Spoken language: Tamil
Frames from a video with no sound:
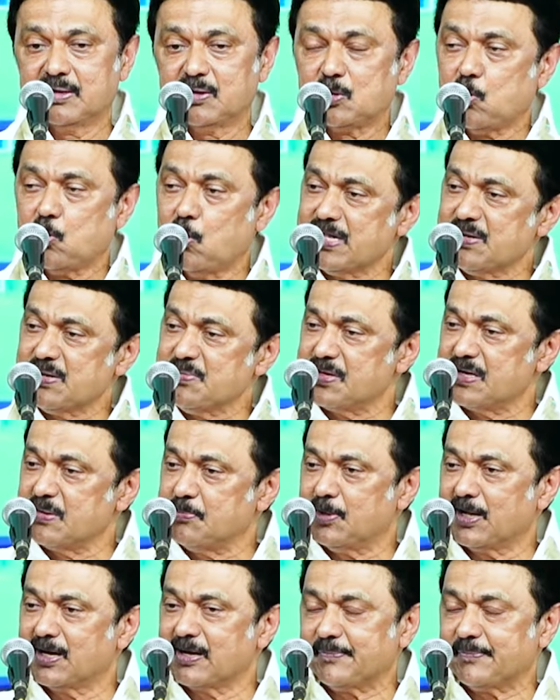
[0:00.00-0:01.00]
கோயம்பேடு
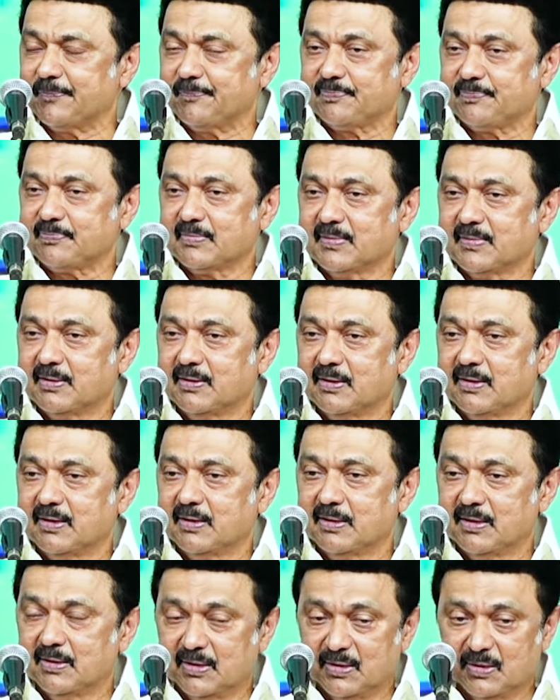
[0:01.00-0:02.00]
பாலம்
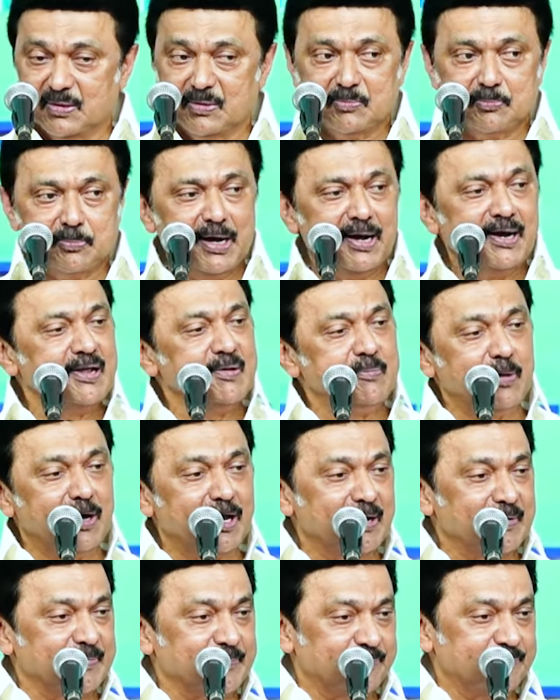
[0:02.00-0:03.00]
பாடி
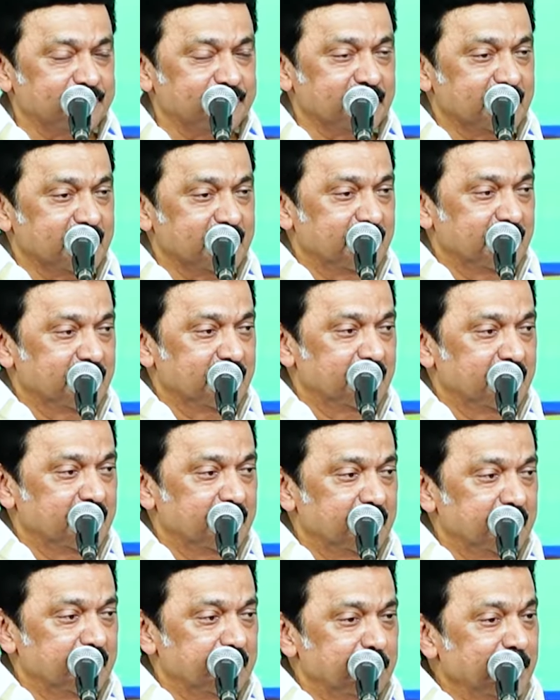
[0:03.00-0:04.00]
பாலம்
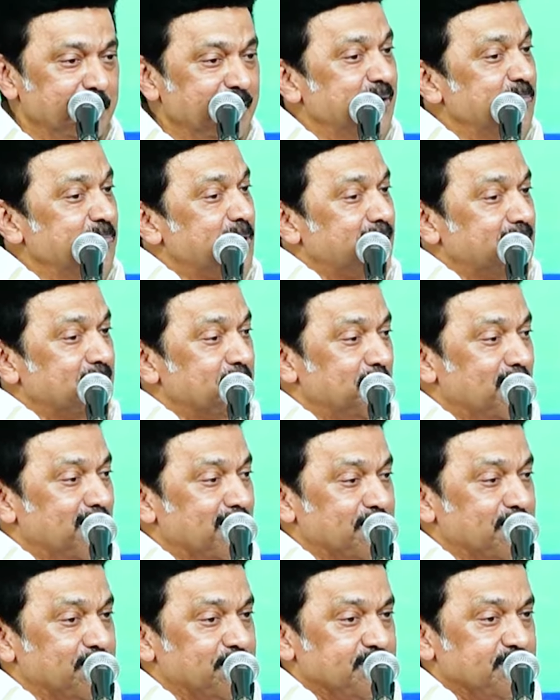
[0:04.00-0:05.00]
மீனம்பாக்கம்
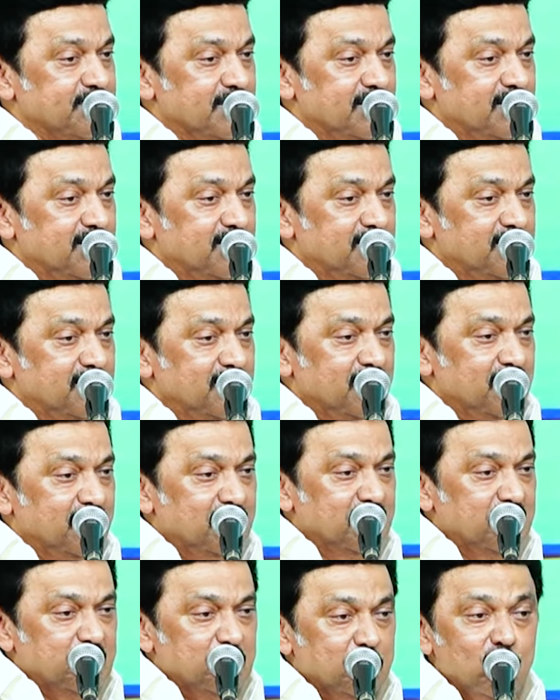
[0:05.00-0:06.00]
பாலம்
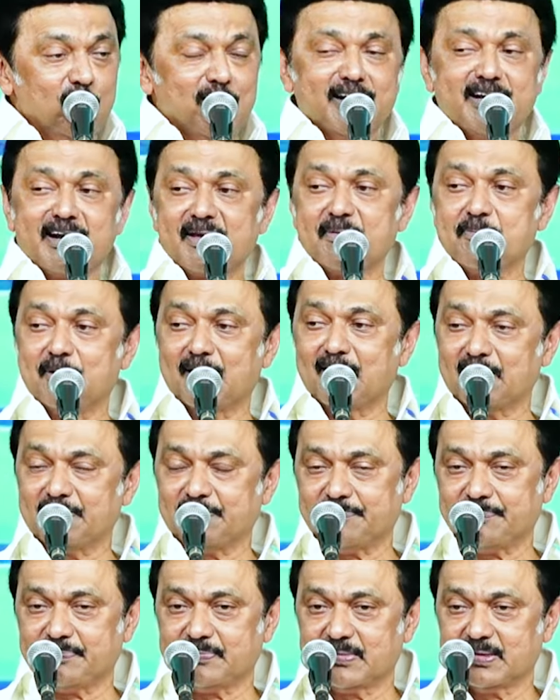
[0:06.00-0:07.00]
மூளைக்கடை பாலம்
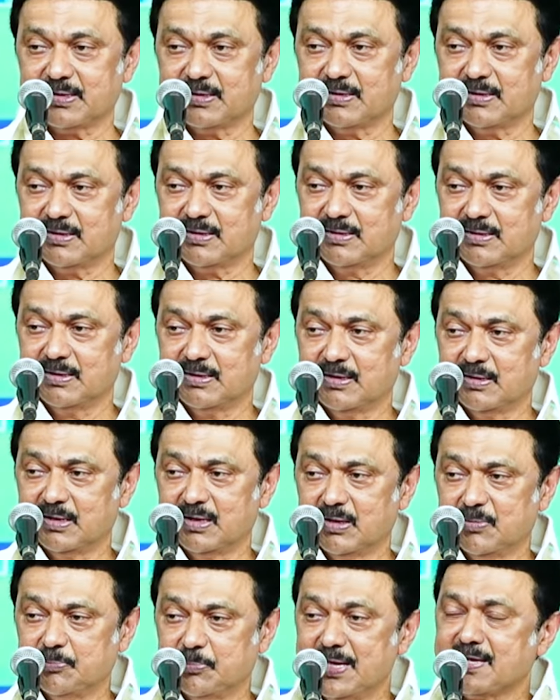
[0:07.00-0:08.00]

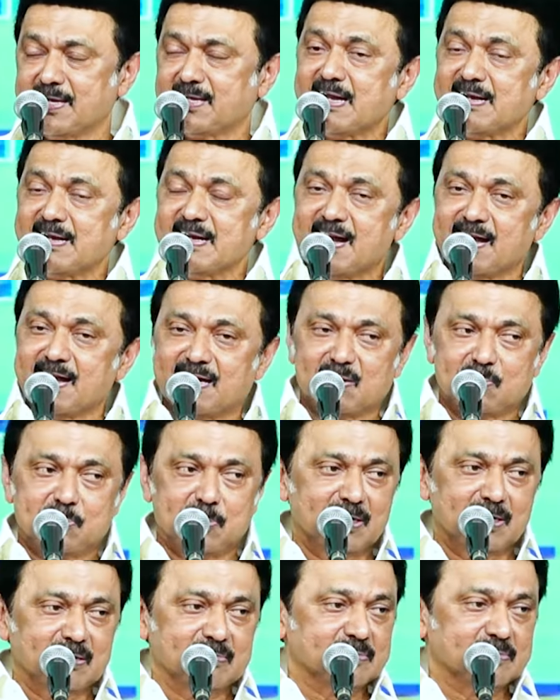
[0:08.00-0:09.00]
மேற்கு அண்ணாநகர்
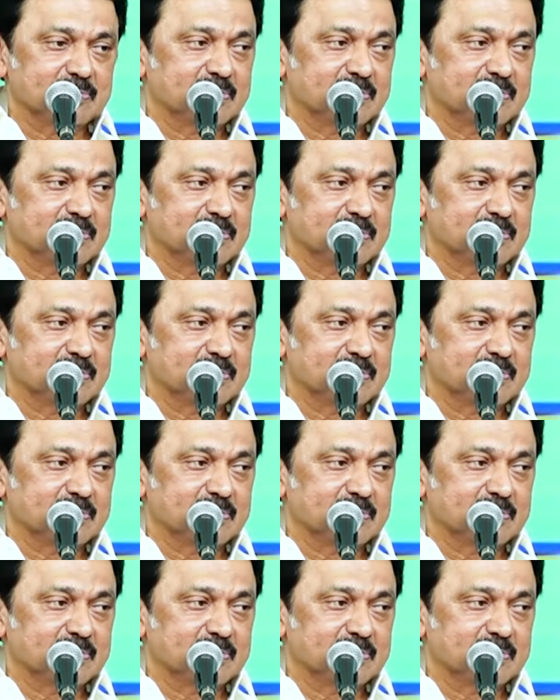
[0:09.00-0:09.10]
பாலம்